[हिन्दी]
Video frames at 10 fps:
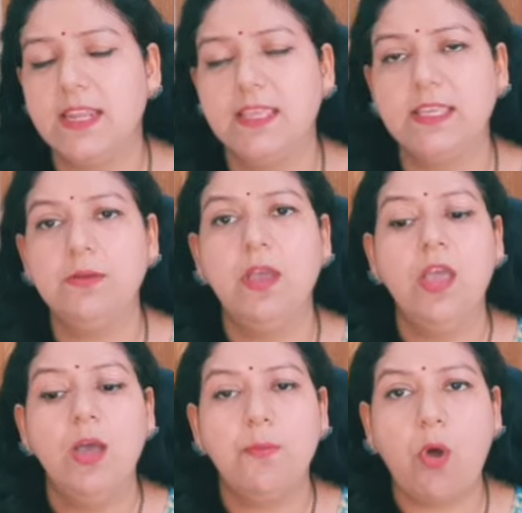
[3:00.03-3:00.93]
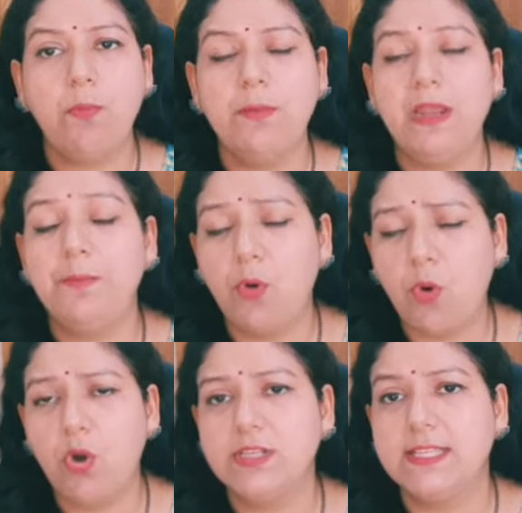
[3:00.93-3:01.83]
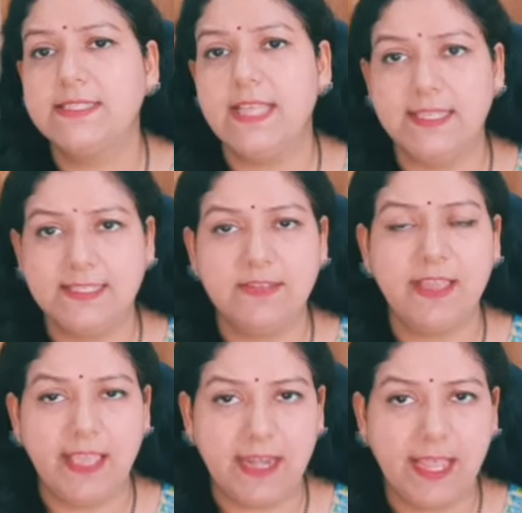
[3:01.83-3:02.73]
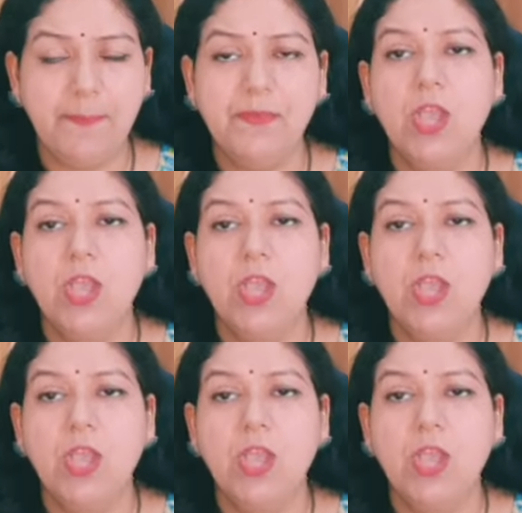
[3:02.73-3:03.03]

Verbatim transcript: तरह की प्रॉब्लम वाला बहुत ज़्यादा सेंसिटिव हेयर हैं